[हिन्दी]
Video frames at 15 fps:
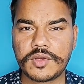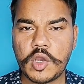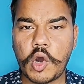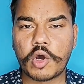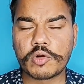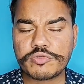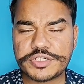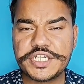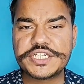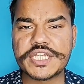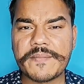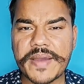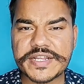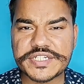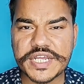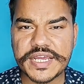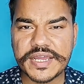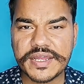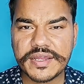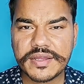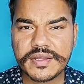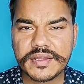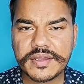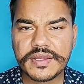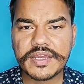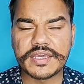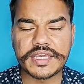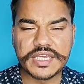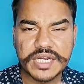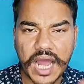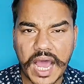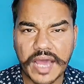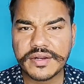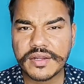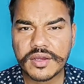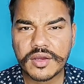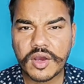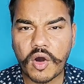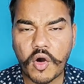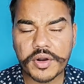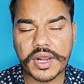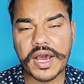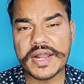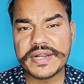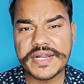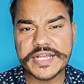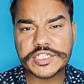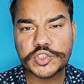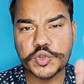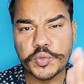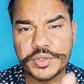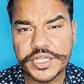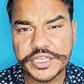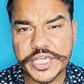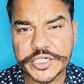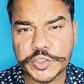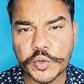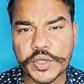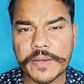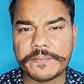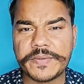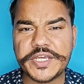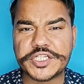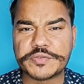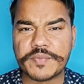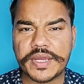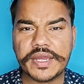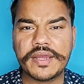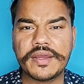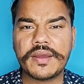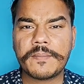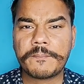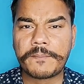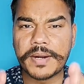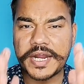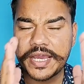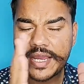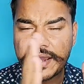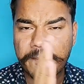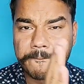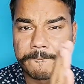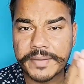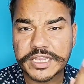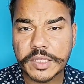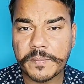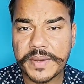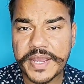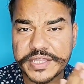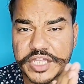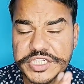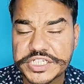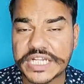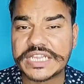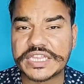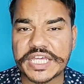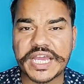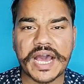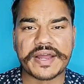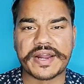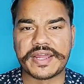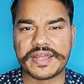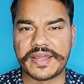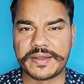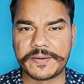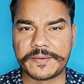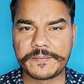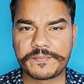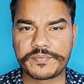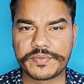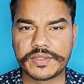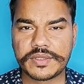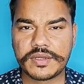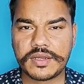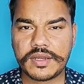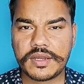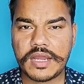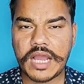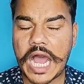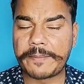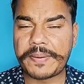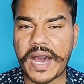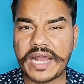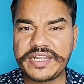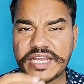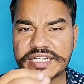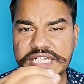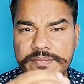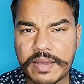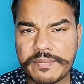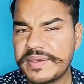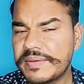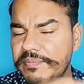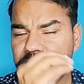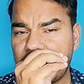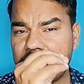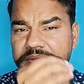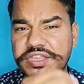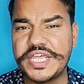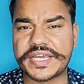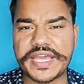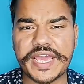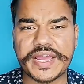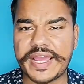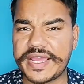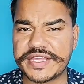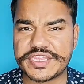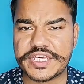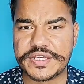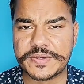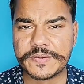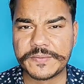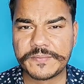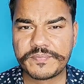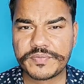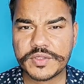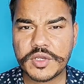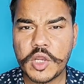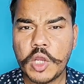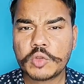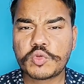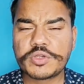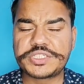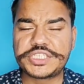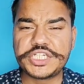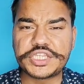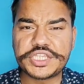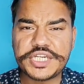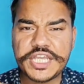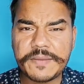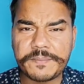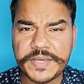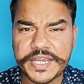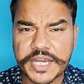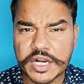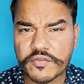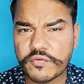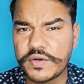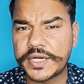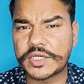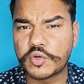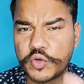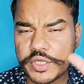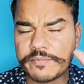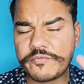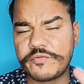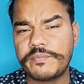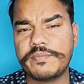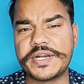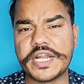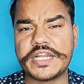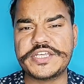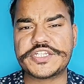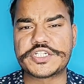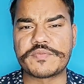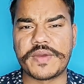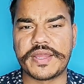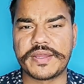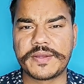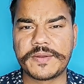और उसी समय से ईरान और अन्य सुन्नी देशों के बीच में बड़े मतभेद चलते आ रहे हैं आप हालिया समय भी, में भी देखेंगे यदि तो जितनी भी कंफ्लिक्ट हुई मिडल ईस्ट में